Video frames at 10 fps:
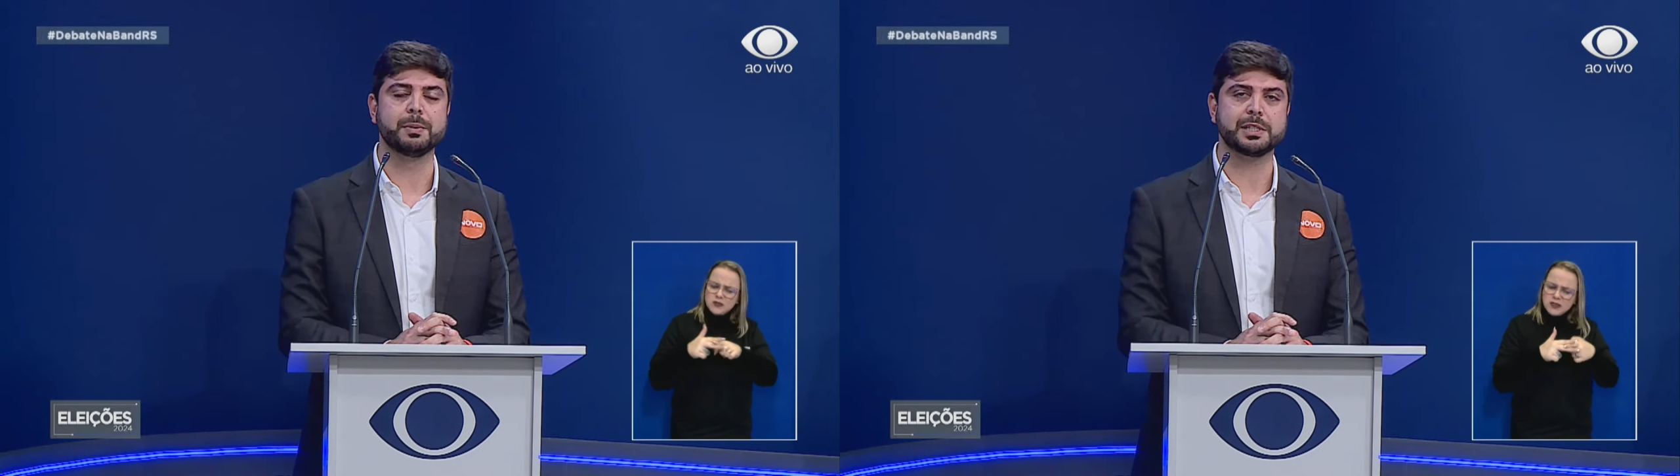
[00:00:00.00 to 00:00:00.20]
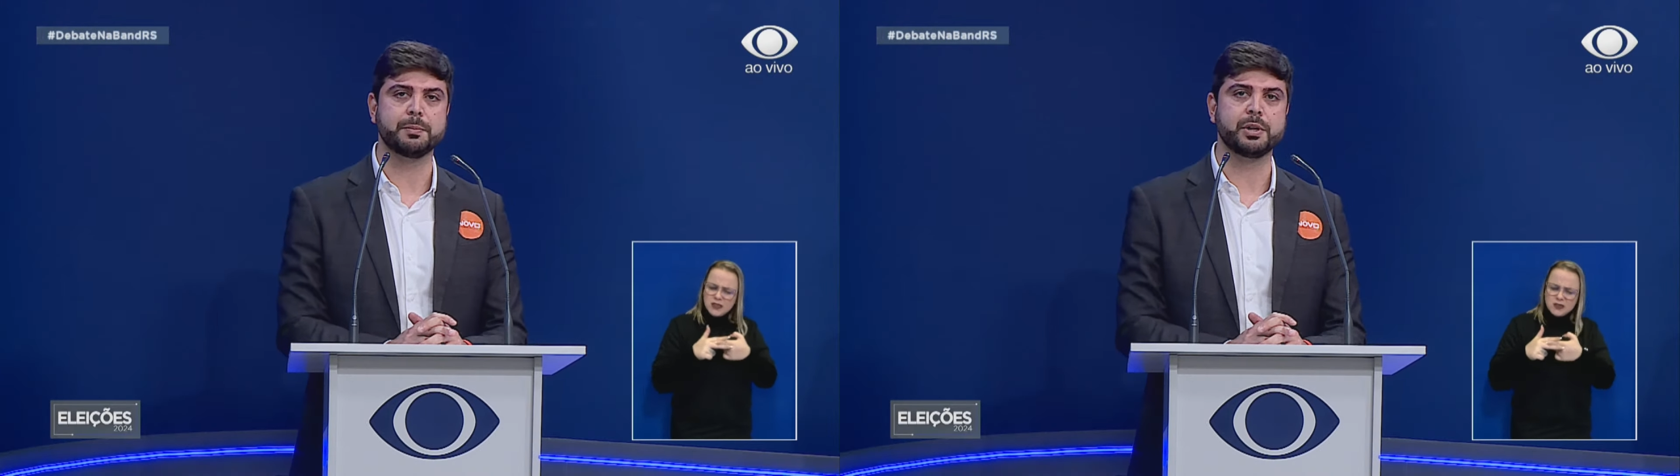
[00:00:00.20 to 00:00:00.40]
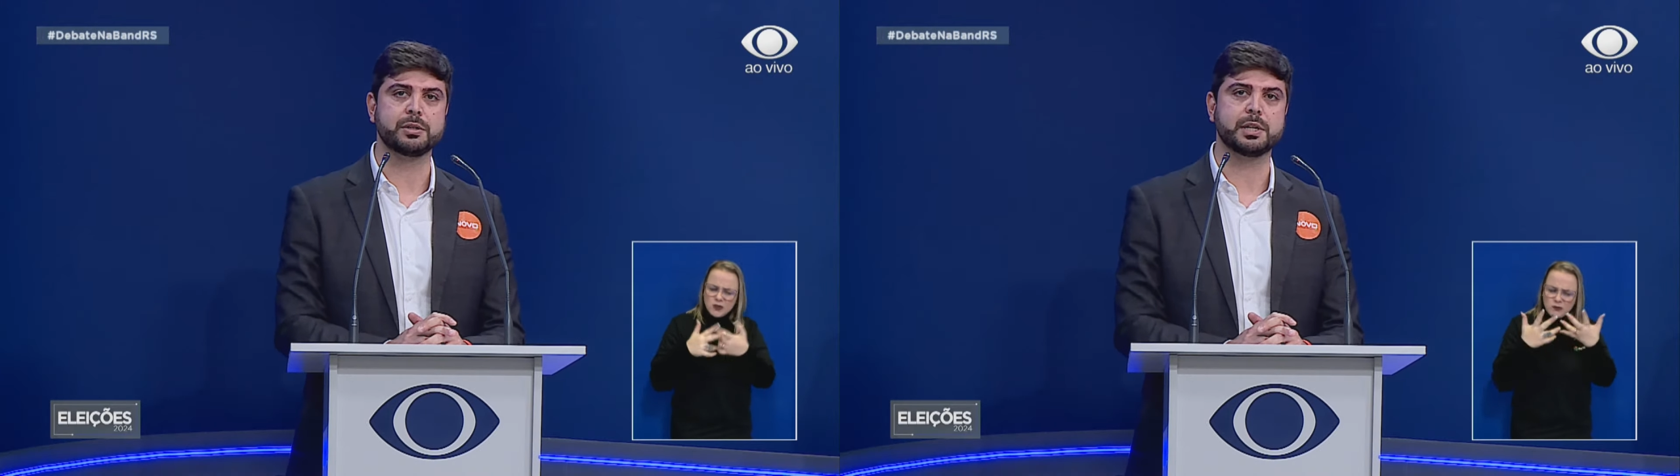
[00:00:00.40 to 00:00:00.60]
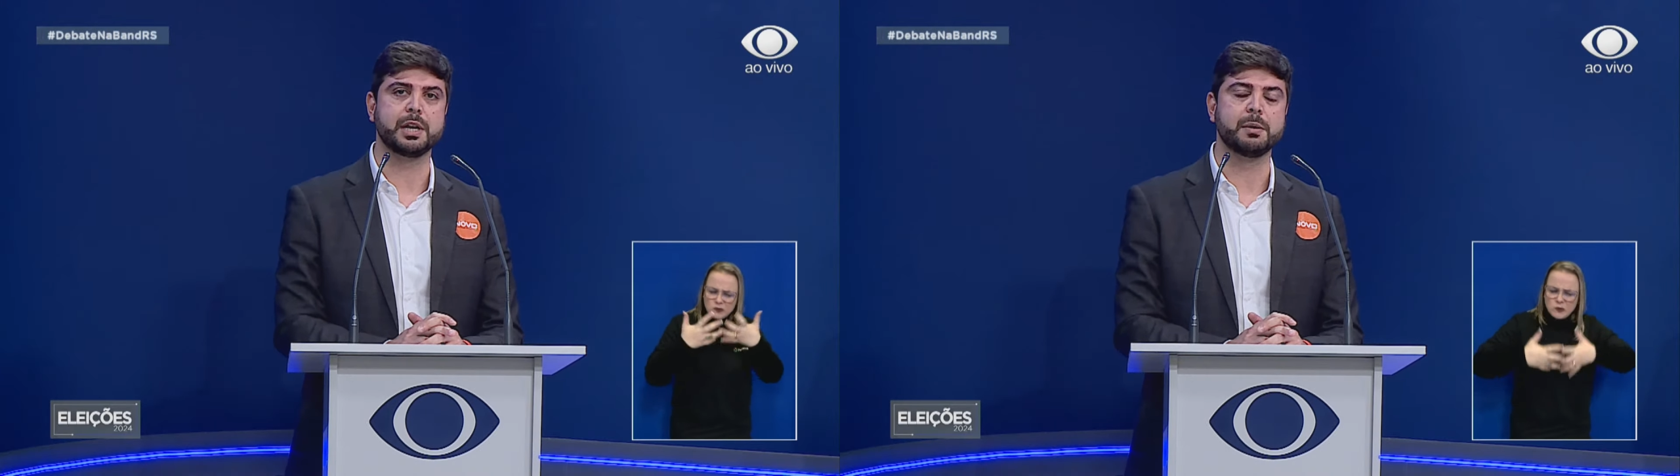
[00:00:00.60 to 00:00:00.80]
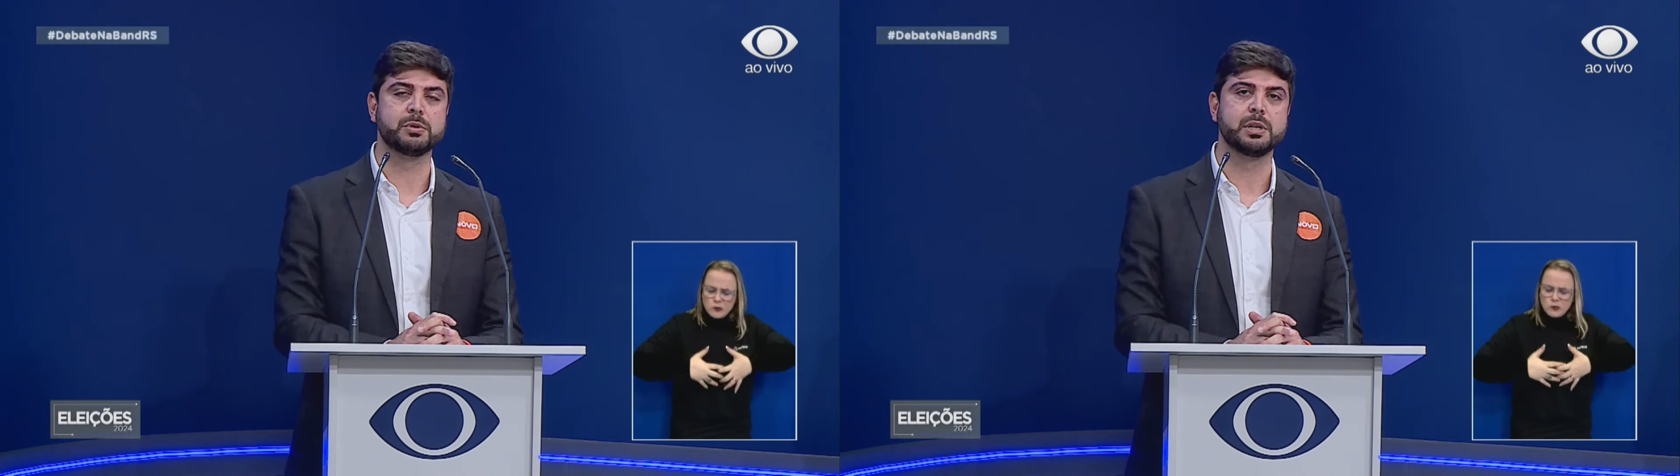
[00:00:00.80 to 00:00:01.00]
mas também nós
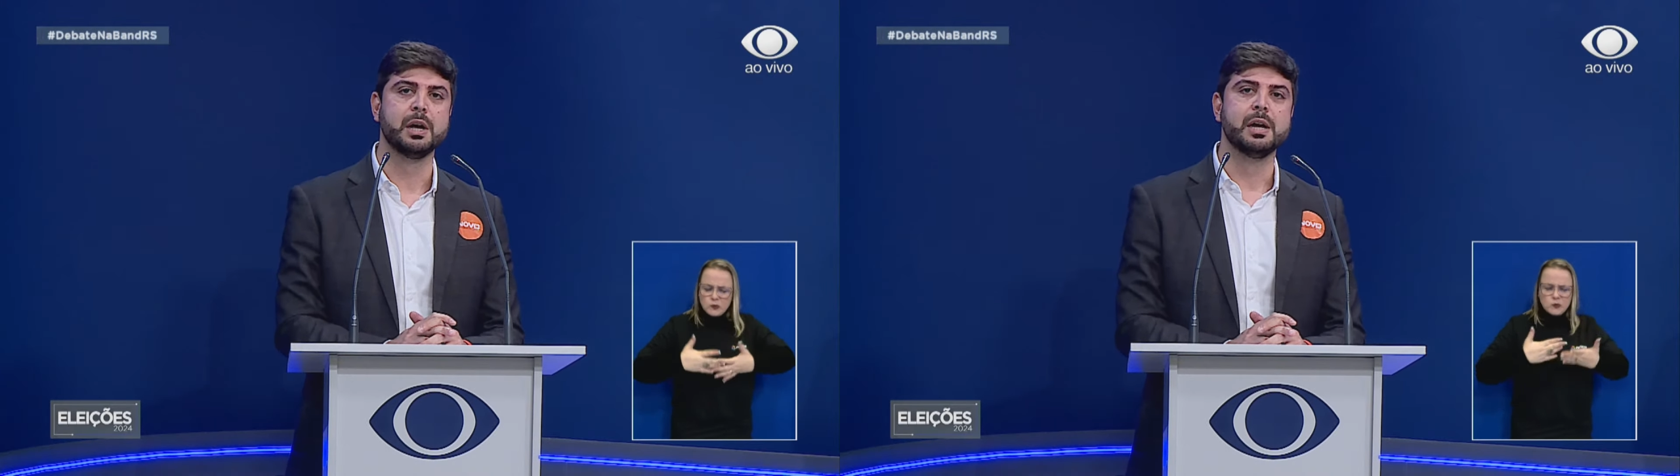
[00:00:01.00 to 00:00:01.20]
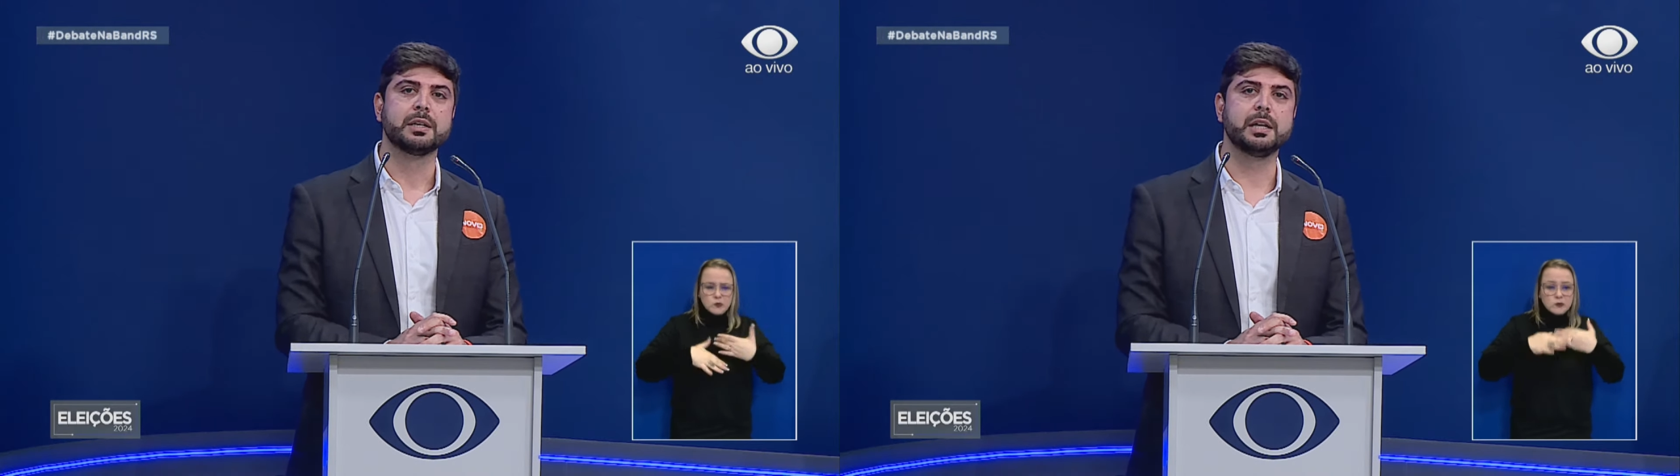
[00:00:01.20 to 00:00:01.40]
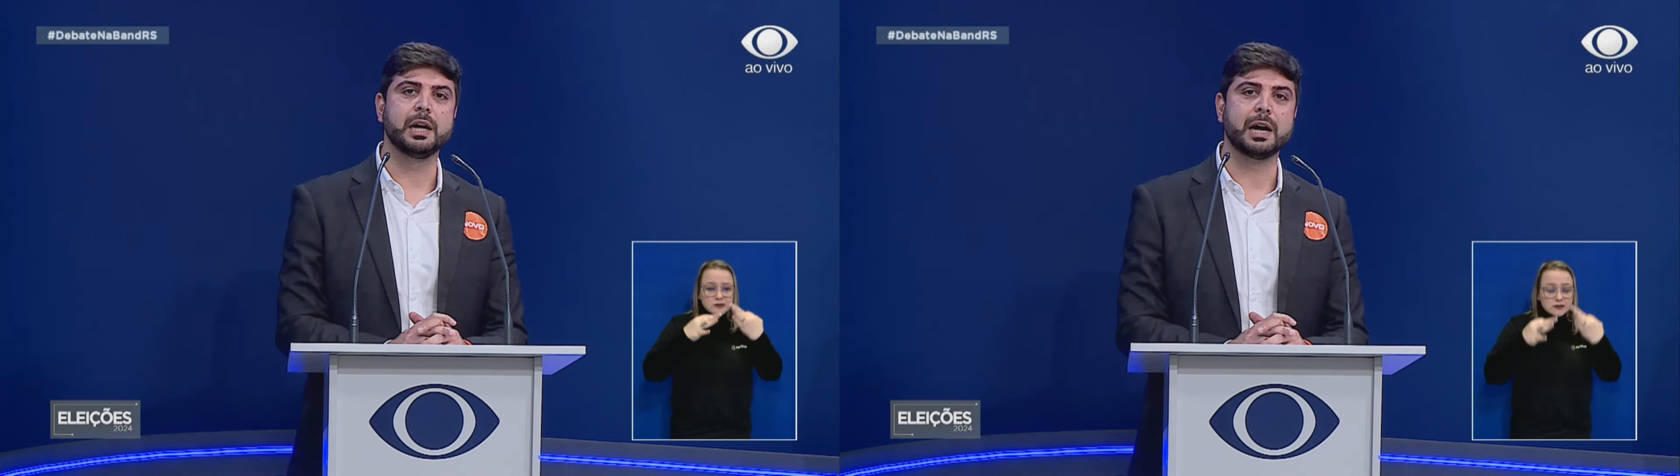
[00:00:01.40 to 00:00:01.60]
queremos que